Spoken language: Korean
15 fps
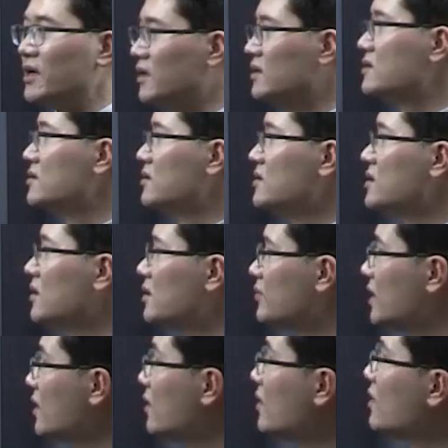해 있어요
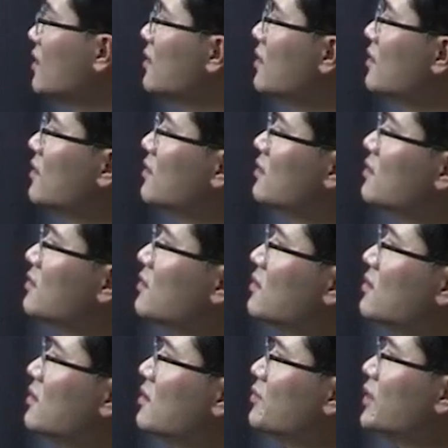세금이.
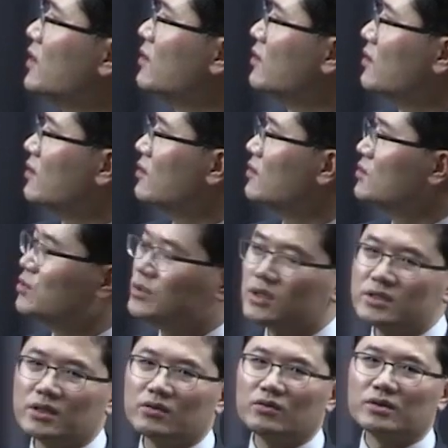그러면 조세
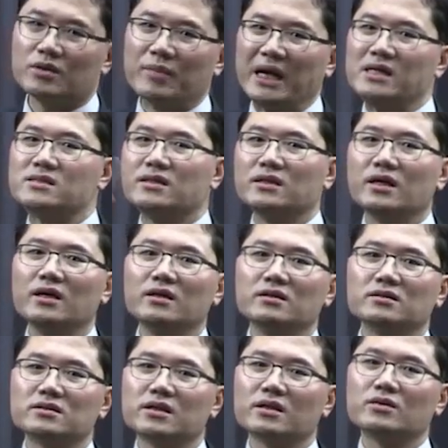채권을 이제 발생해
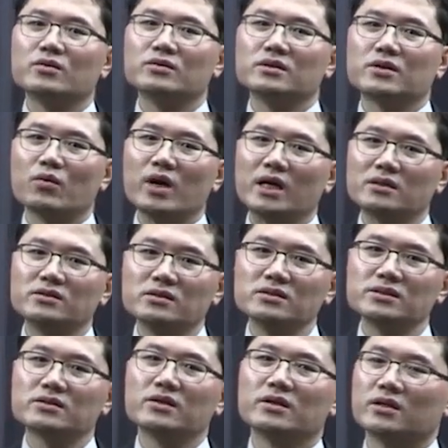있는 채권을 이제
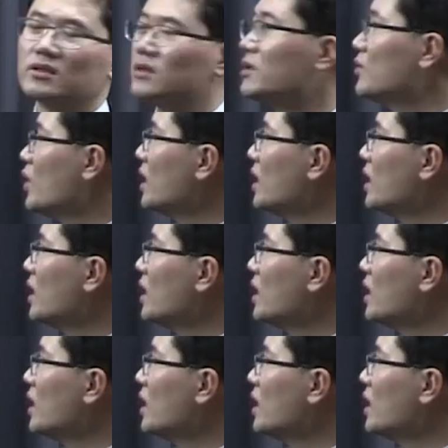확정을 시켜야 돼요. 이, 이